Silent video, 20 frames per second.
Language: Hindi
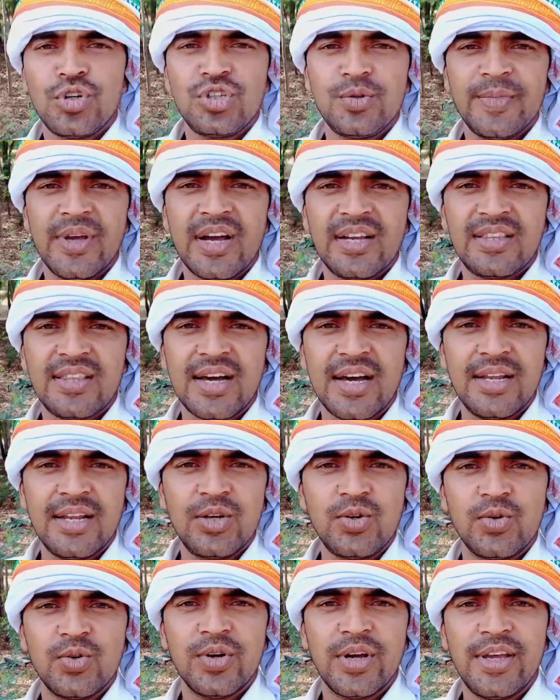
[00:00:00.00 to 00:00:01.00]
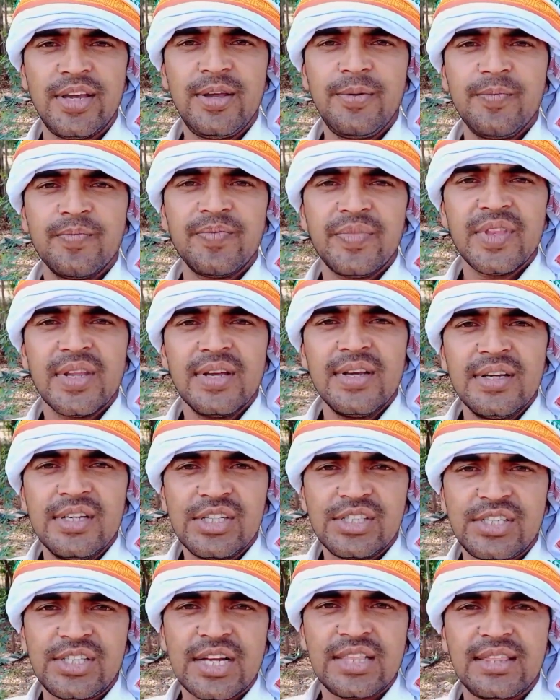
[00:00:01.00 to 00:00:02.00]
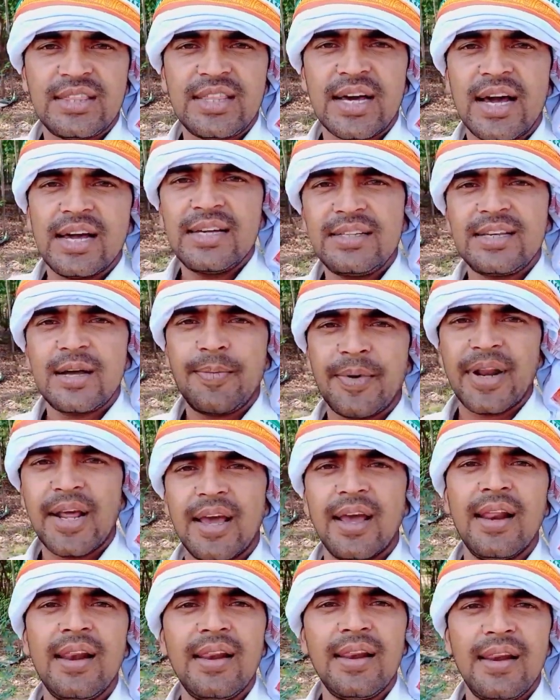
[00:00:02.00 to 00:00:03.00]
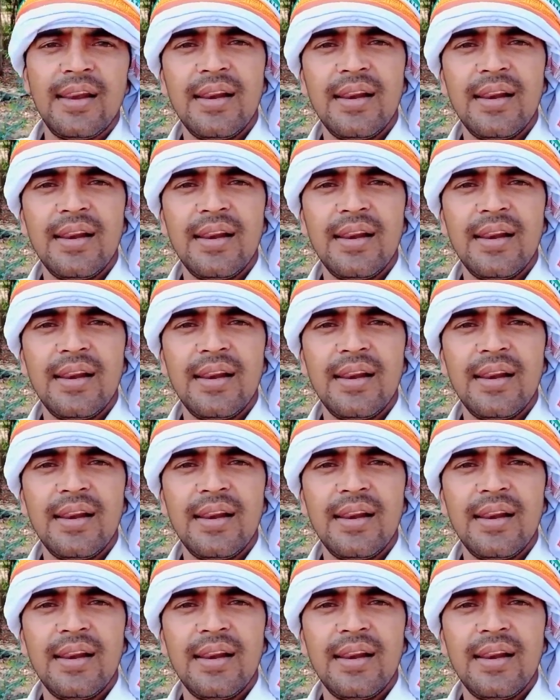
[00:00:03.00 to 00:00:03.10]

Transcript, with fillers: इसमें आज तारीख हो गई 27 अप्रैल